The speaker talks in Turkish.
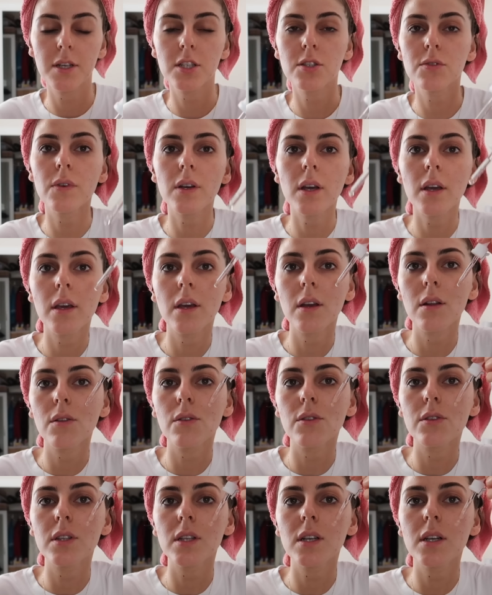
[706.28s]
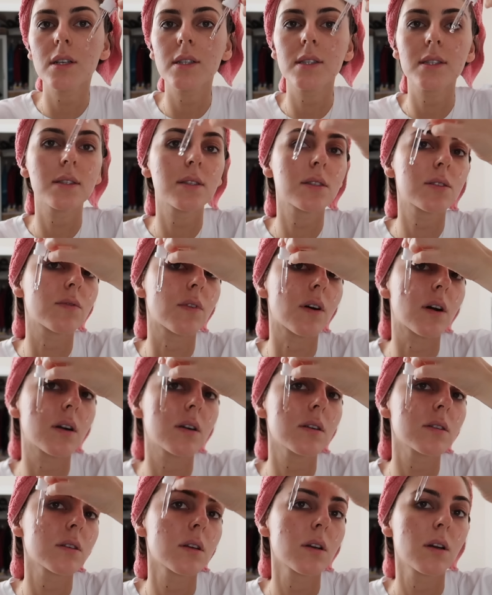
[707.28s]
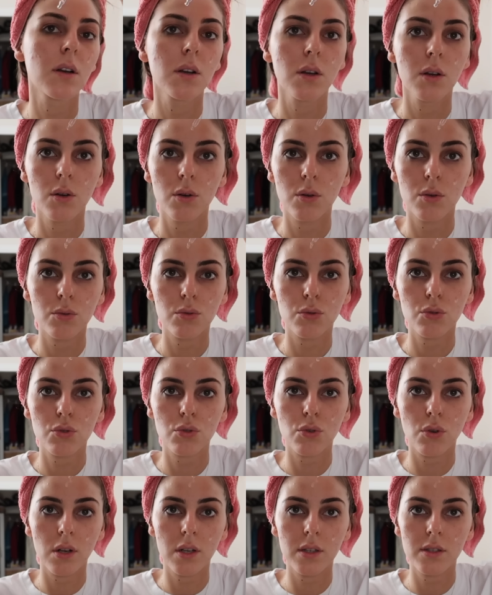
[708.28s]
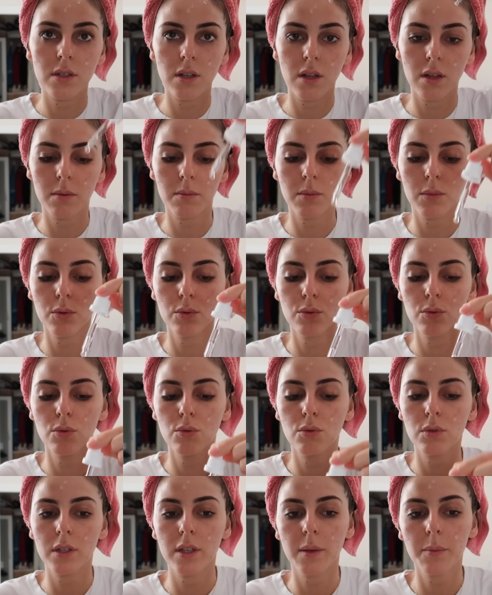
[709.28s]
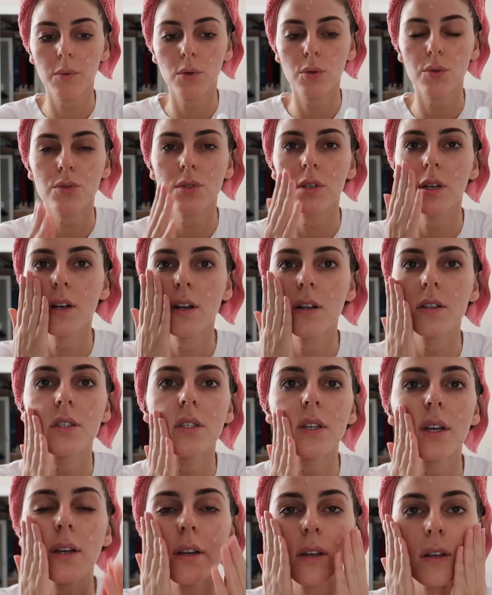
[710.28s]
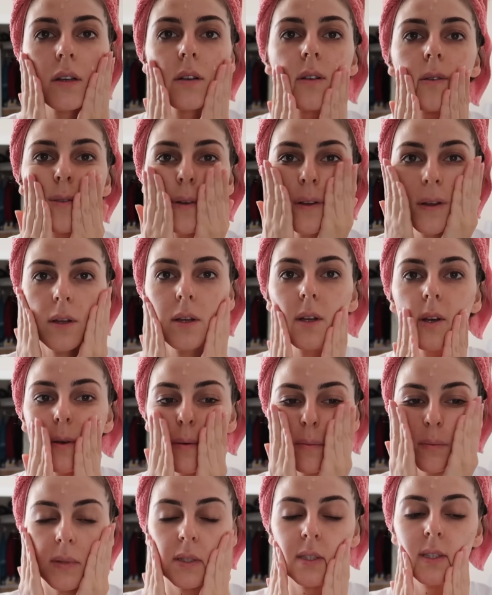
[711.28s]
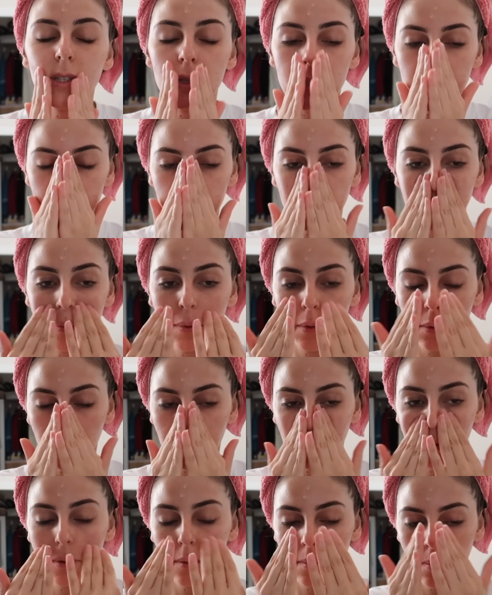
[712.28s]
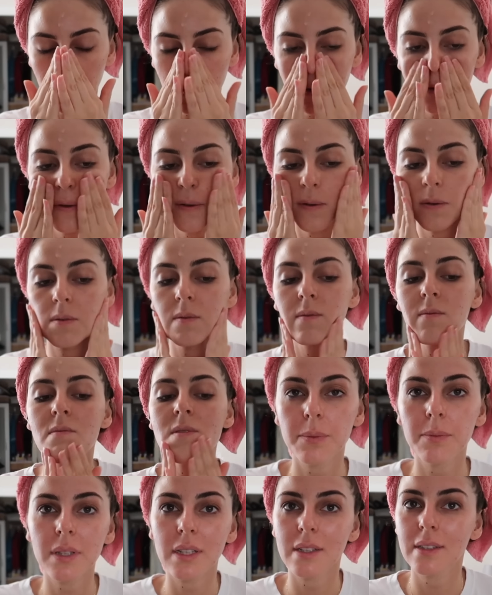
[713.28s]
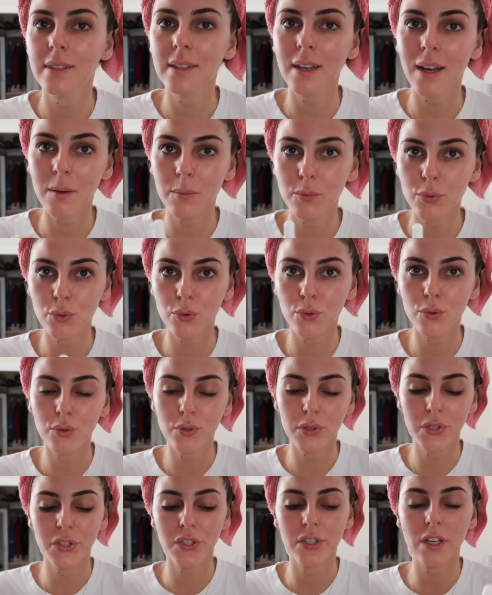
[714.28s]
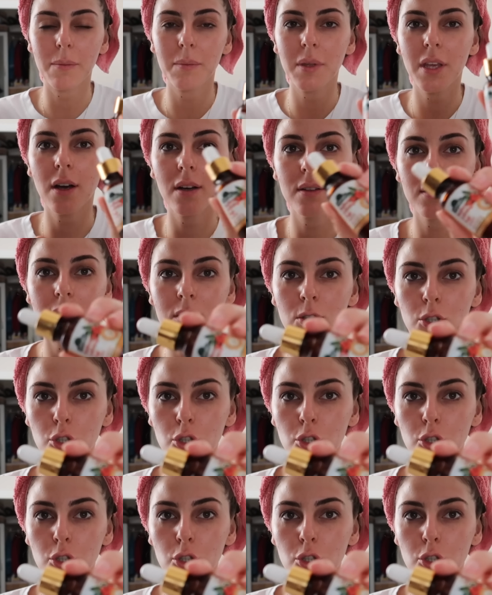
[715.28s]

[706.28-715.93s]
5 ve hyaluronik asit var. Bunu şöyle cildime uygulayıp güzelce masaj yapıyorum. Şimdi diğer bir uygulayacağım yağ da